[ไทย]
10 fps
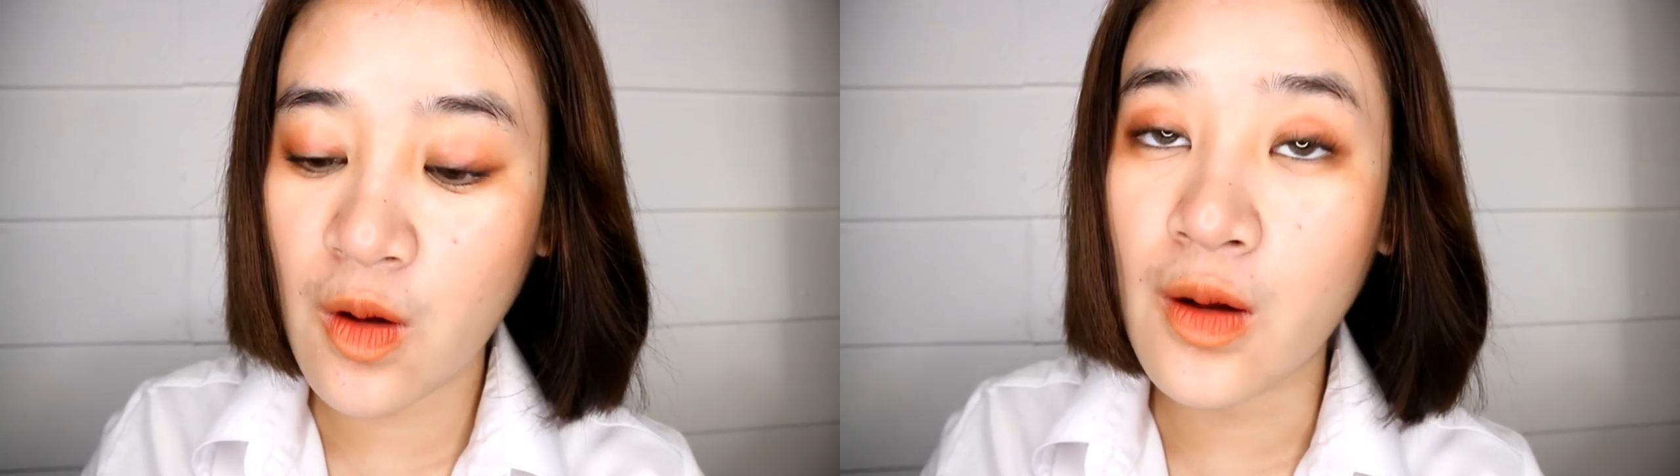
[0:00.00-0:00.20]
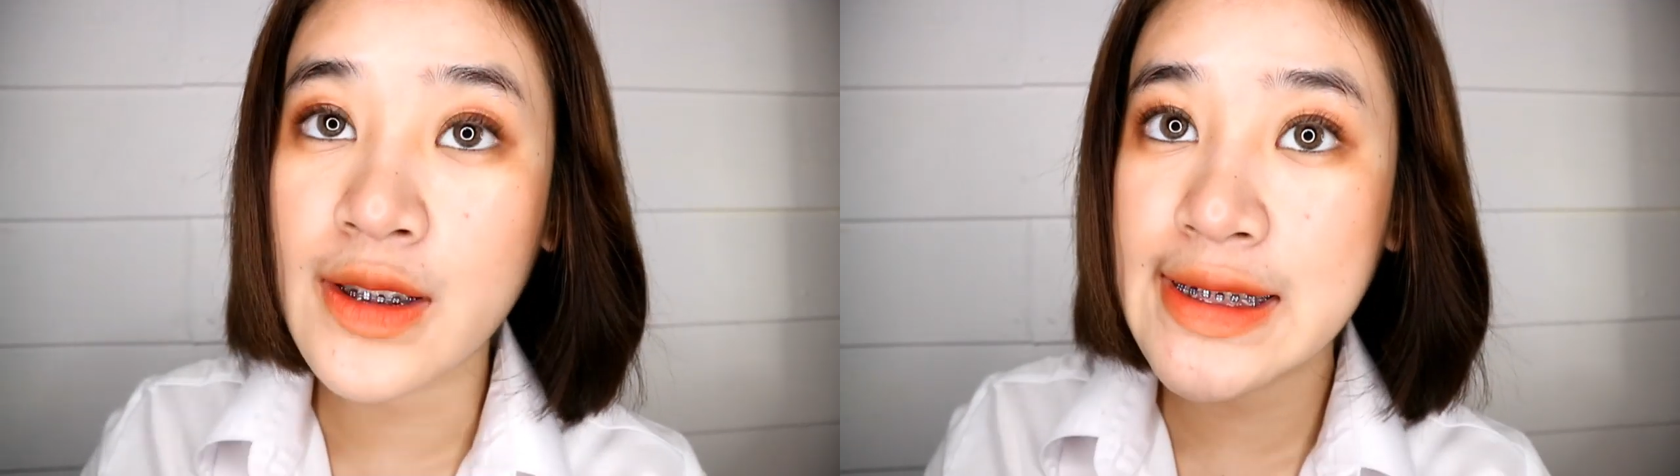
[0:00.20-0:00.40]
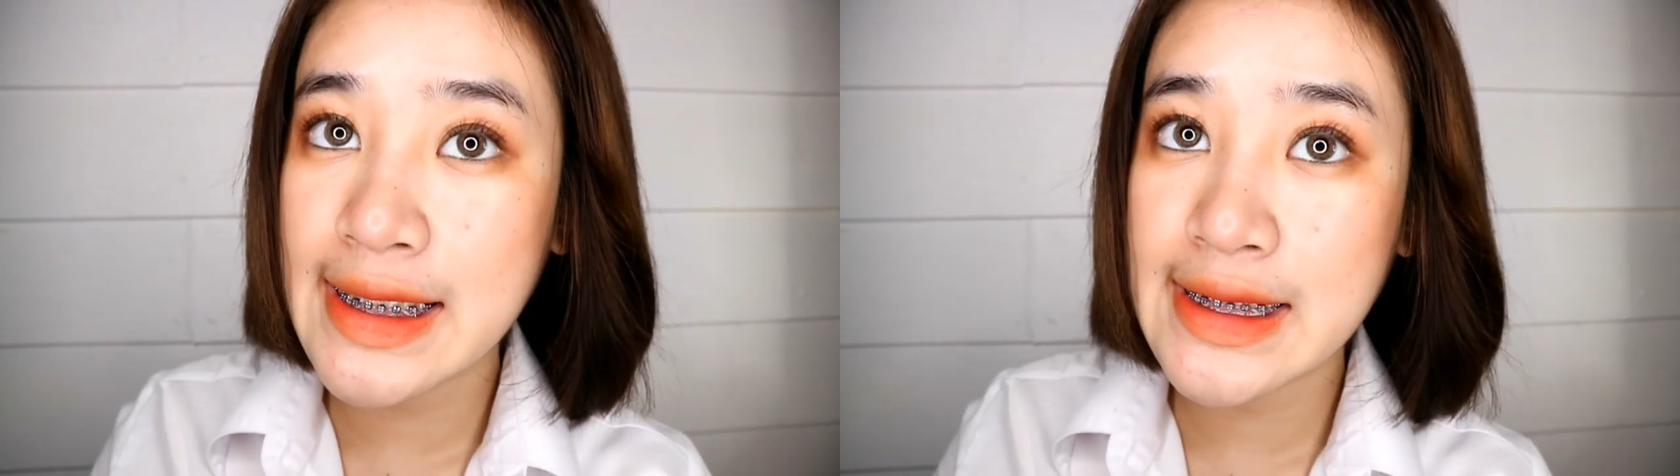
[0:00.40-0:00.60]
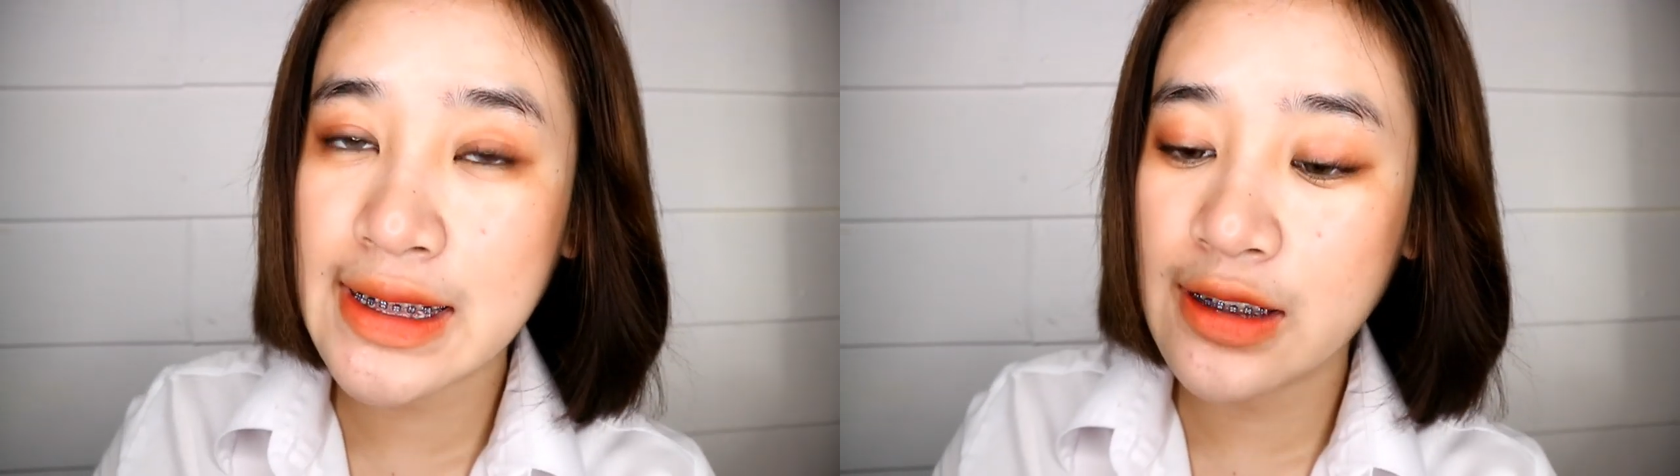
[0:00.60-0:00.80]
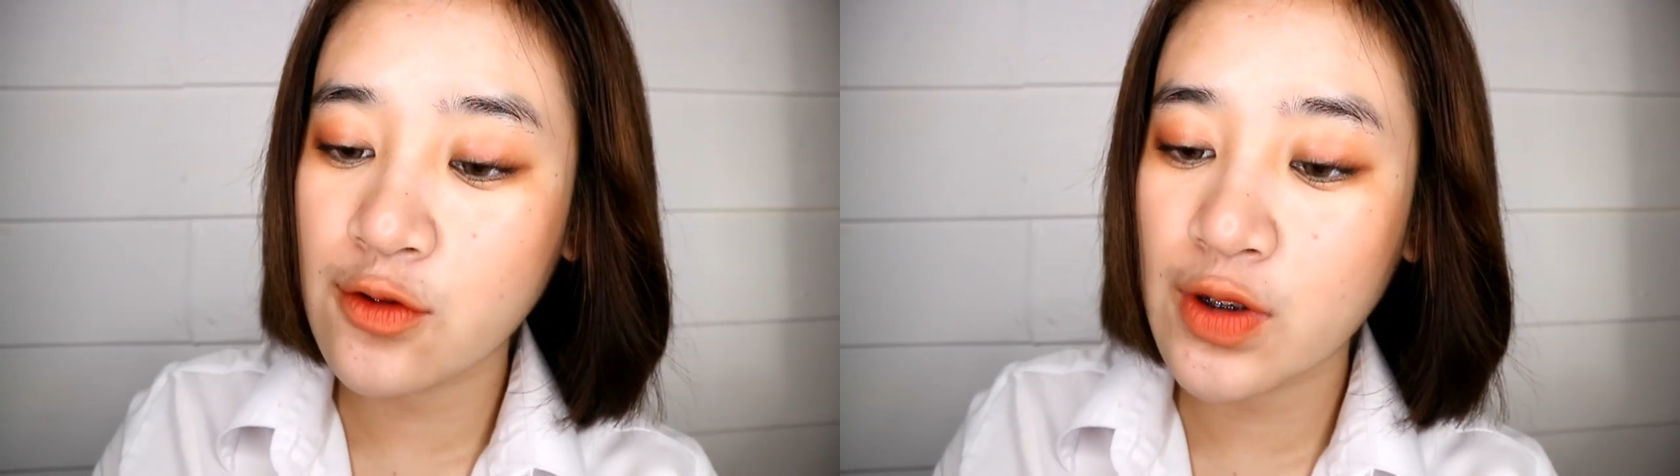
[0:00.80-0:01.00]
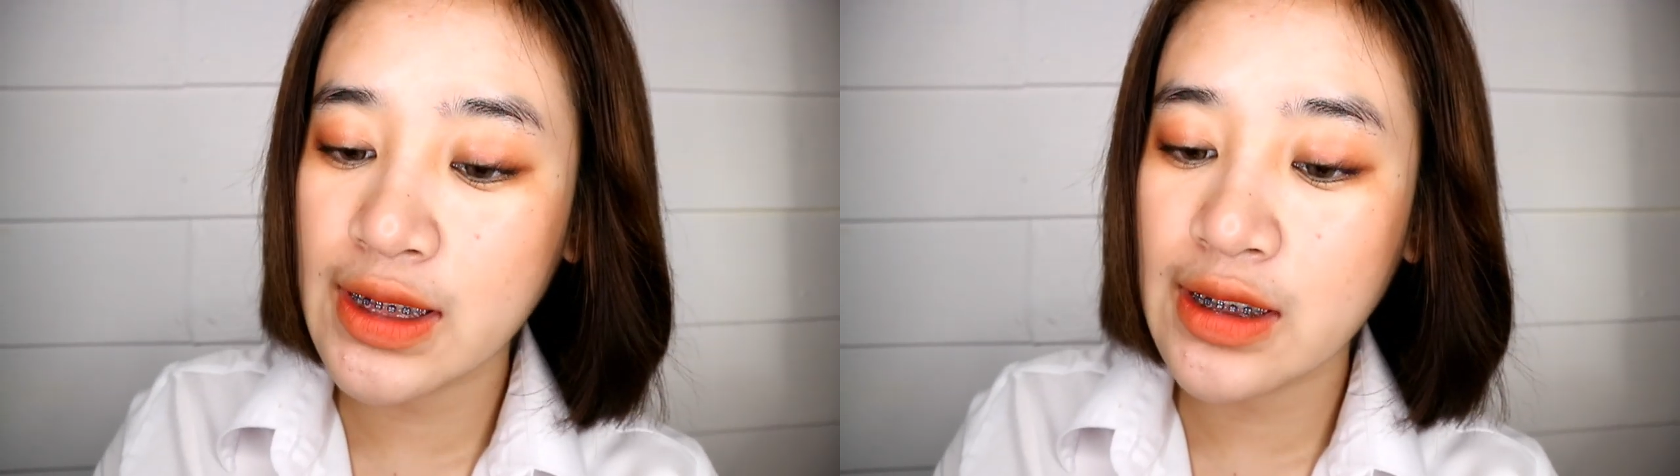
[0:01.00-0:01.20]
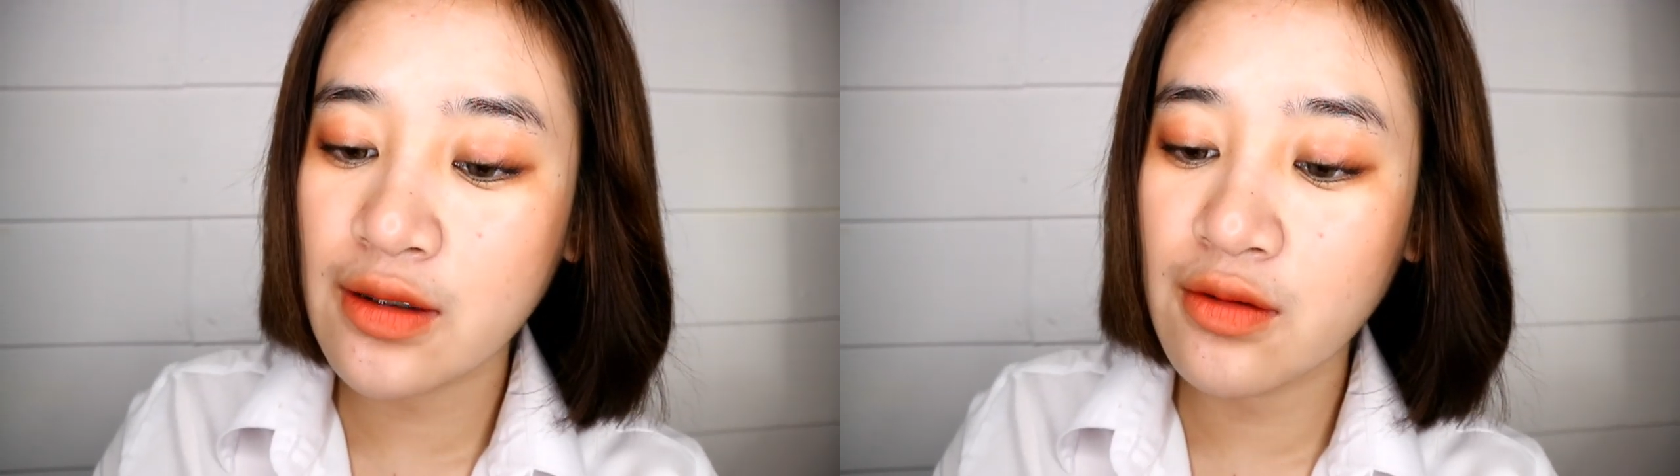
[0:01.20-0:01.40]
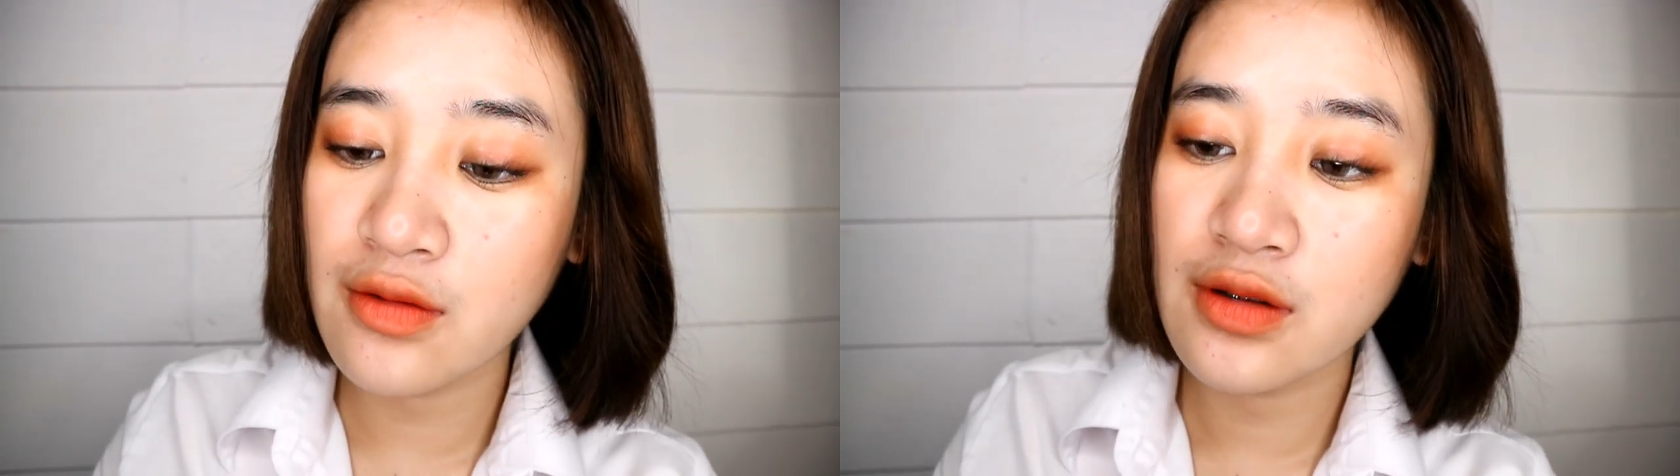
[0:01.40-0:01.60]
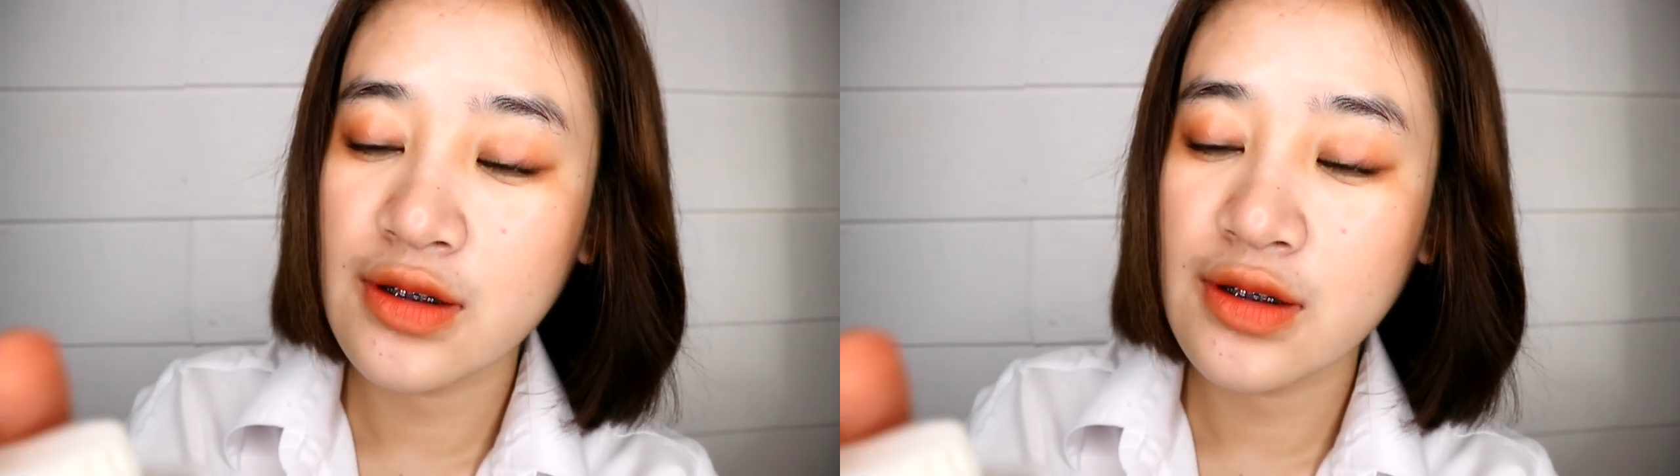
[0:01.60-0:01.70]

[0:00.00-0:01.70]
ของซาสิตัวนี้เนาะ